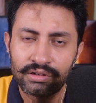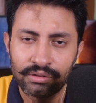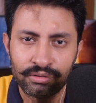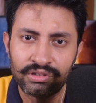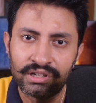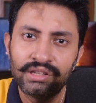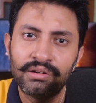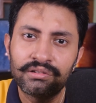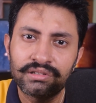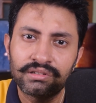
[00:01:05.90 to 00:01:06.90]
দুজনেরই দেওয়া
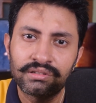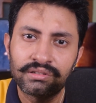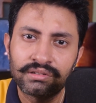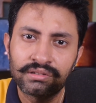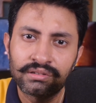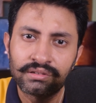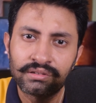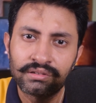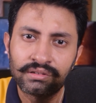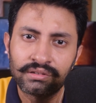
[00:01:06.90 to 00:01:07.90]
উচিত
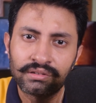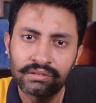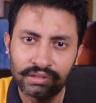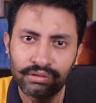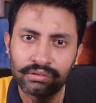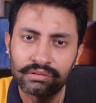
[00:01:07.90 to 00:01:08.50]
তাই তো